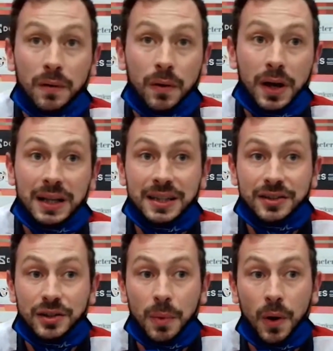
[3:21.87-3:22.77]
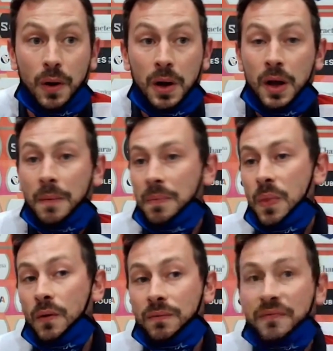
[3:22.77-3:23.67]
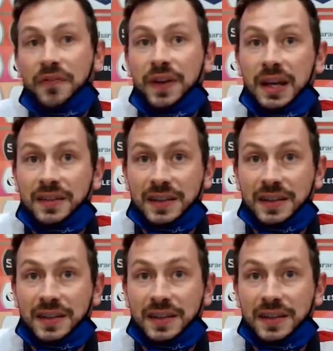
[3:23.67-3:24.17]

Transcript: un valore altissimo non fine